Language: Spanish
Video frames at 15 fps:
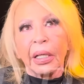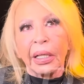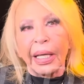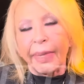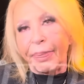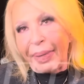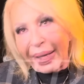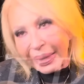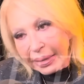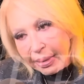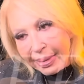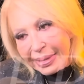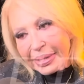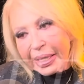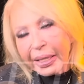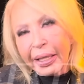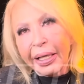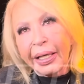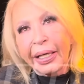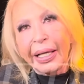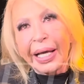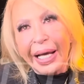que parte va a ser
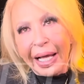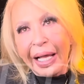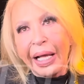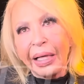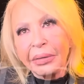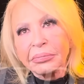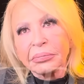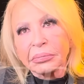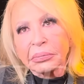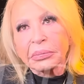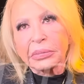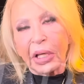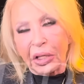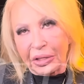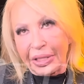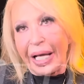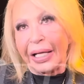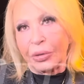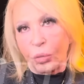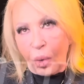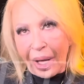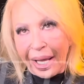recreada,
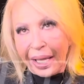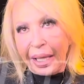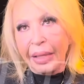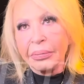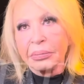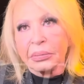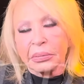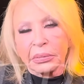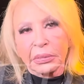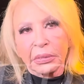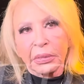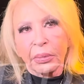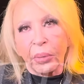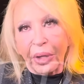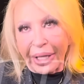actuada por